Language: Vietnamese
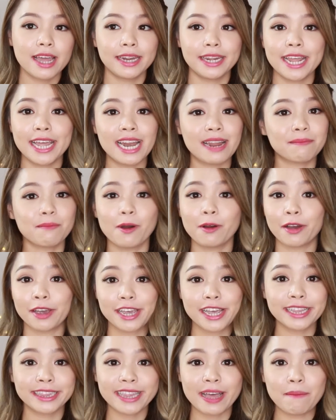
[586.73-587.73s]
nên là mọi người
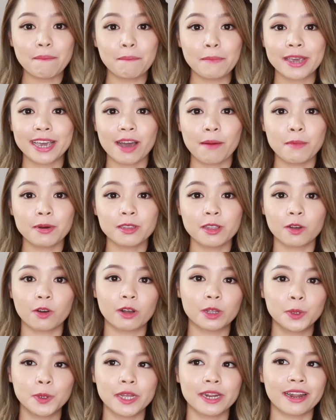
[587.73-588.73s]
yên tâm mình không bao giờ
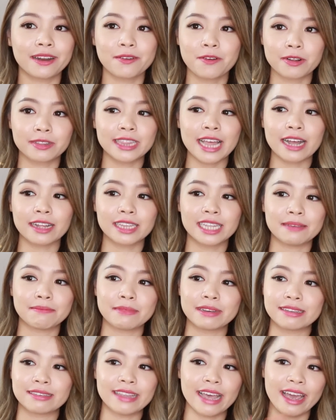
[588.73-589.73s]
có chuyện là được tặng thì
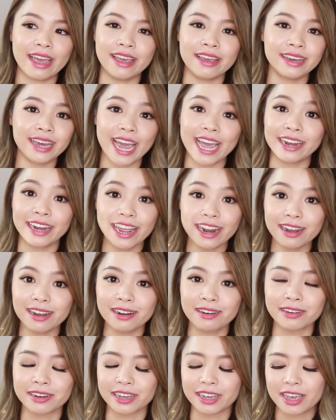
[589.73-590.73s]
mình sẽ khen hết
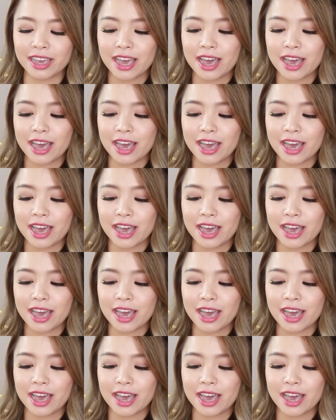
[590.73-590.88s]
lời